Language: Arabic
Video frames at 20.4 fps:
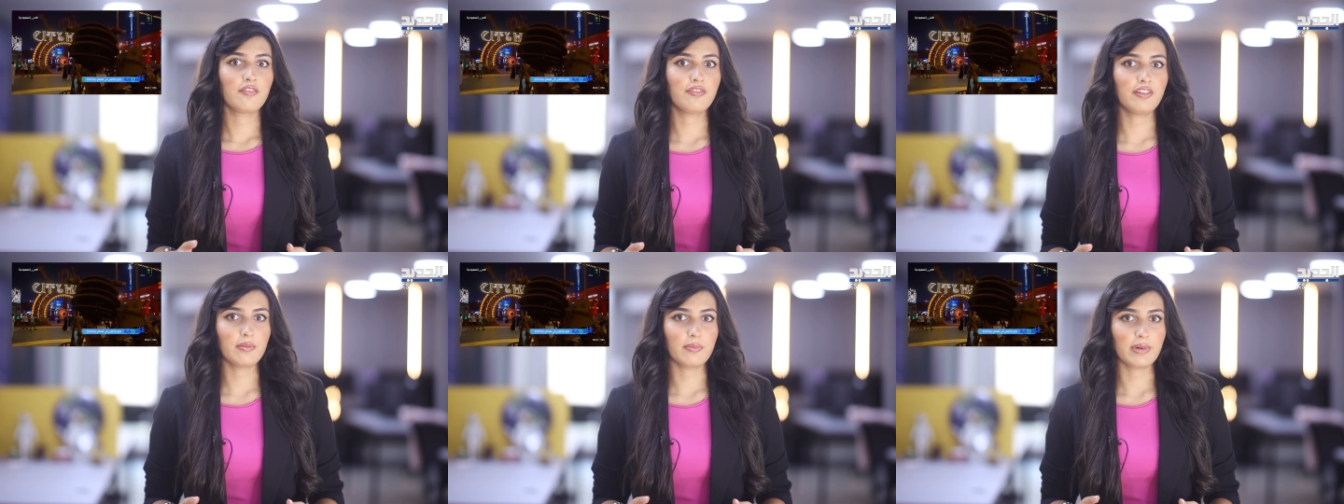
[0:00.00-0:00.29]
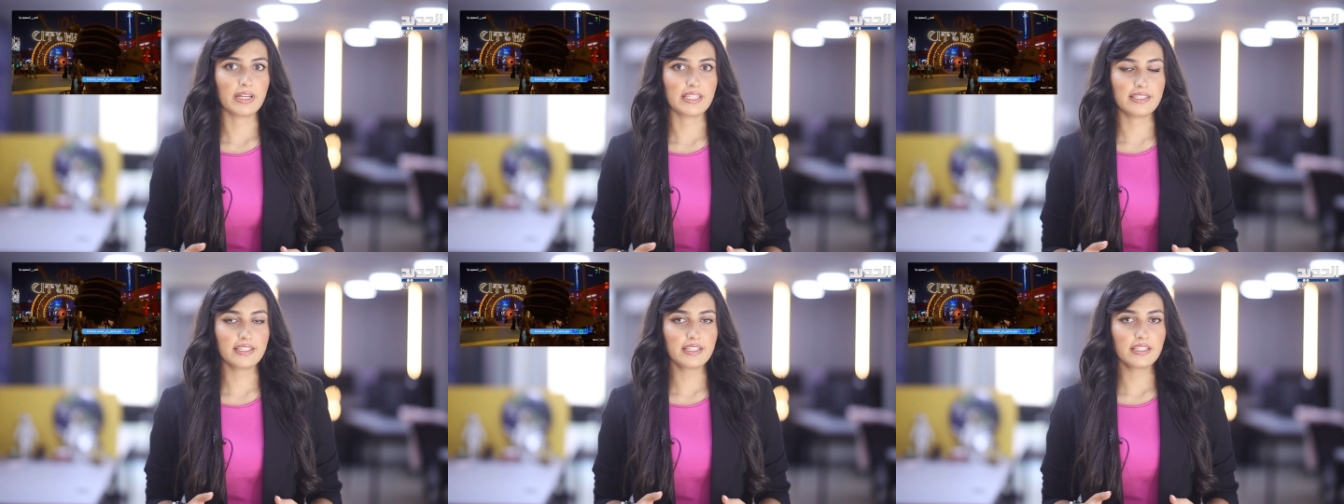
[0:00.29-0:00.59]
في
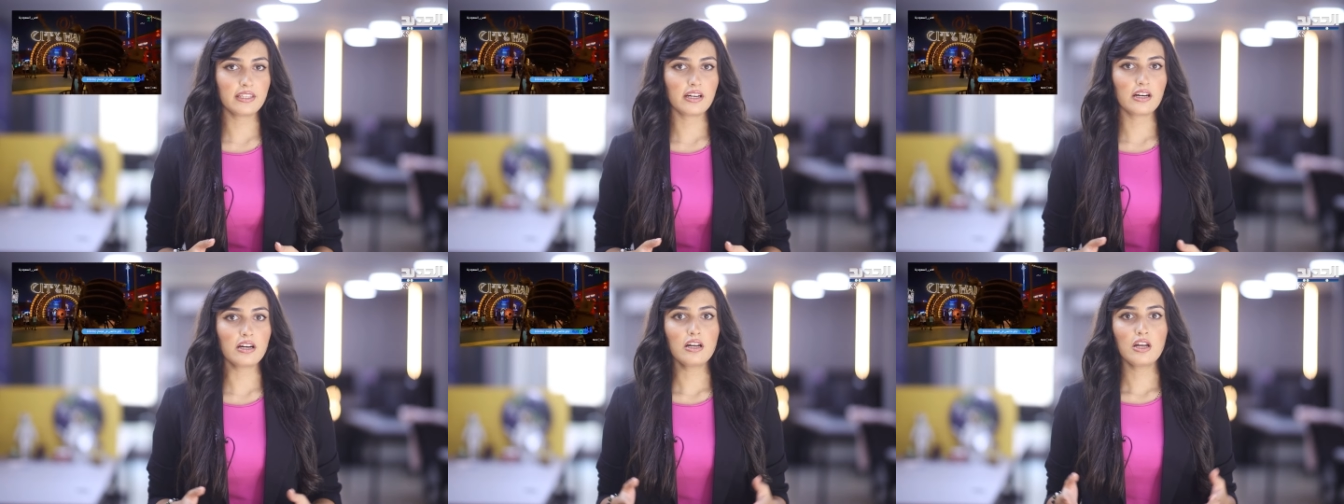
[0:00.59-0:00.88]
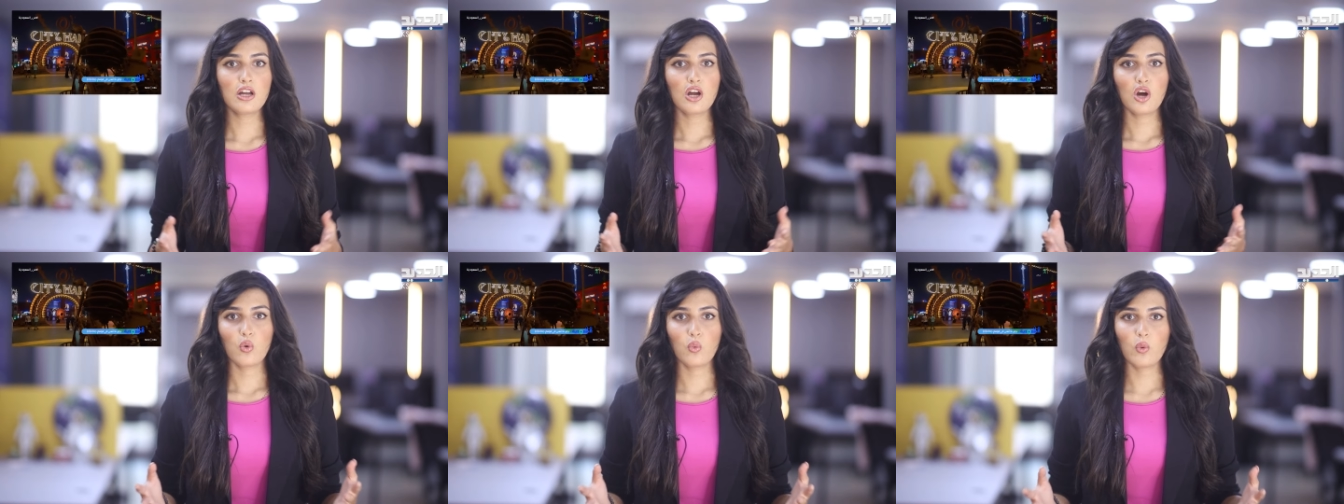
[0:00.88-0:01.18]
المدينة
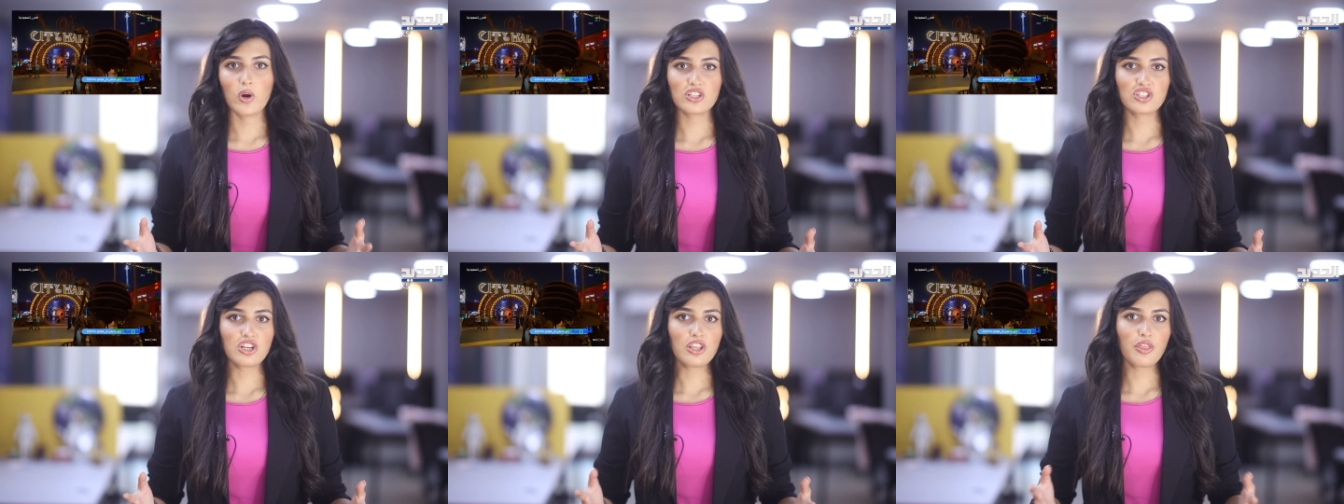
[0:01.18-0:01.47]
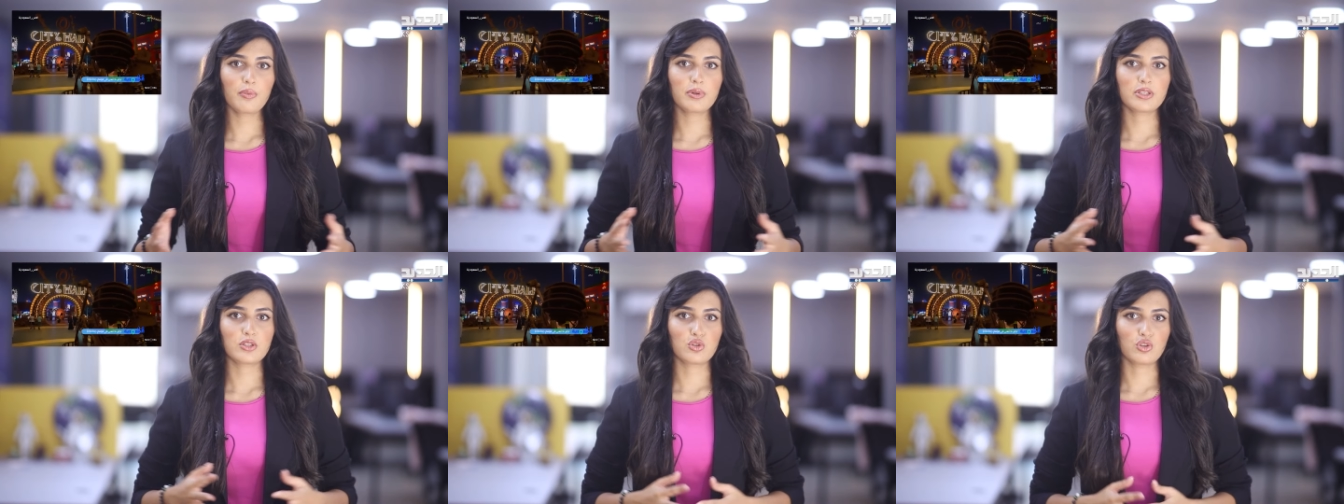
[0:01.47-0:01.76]

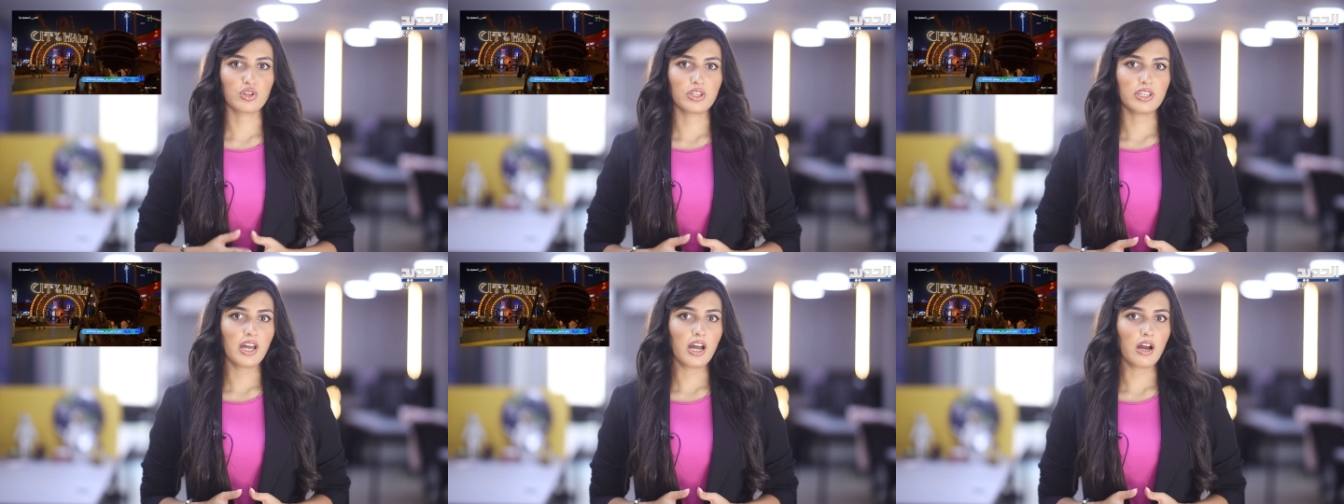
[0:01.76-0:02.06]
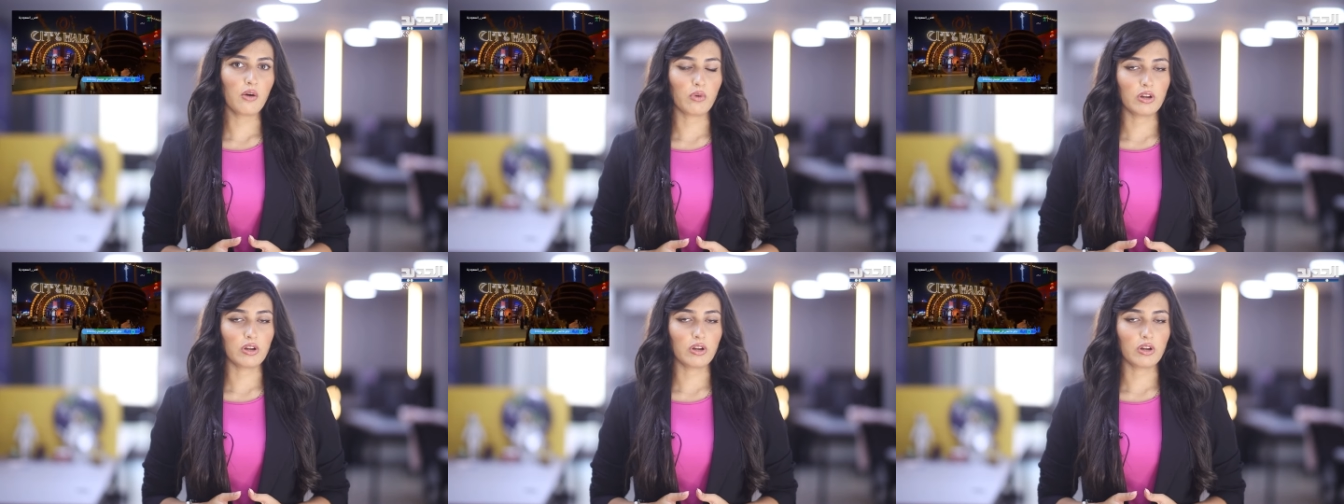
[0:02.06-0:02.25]
وجذب السياح